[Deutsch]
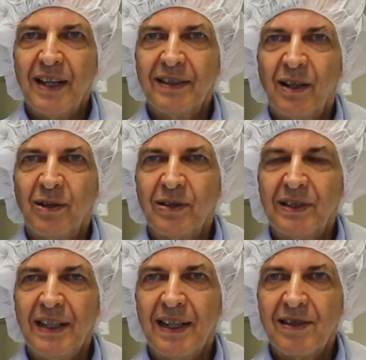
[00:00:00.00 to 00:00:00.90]
werden auch
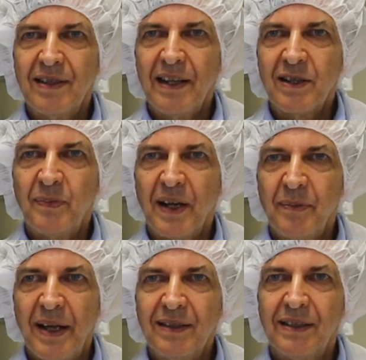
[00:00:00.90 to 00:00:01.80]
die einzelnen
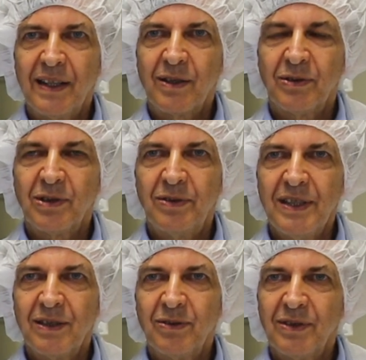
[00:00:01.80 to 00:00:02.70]
Experimente
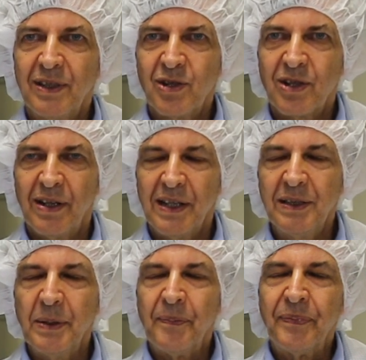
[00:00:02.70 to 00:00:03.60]
kontrolliert und
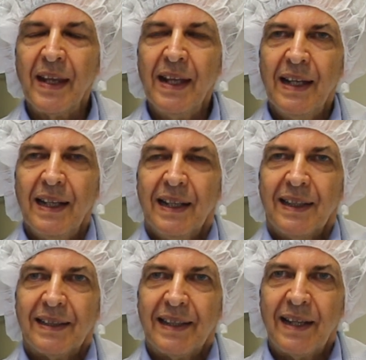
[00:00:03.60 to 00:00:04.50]
gesteuert.
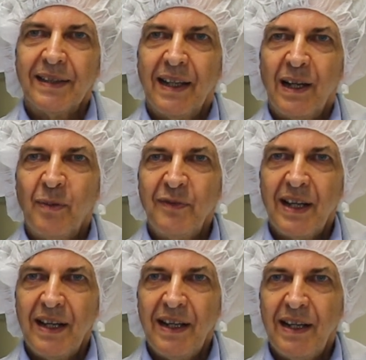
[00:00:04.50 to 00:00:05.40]
Dann haben
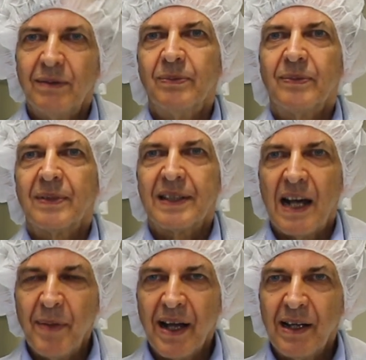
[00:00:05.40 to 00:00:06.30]
wir eine
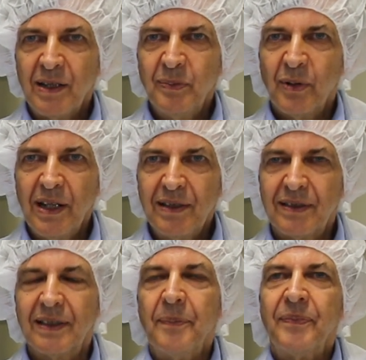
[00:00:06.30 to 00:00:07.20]
Kamera an Bord.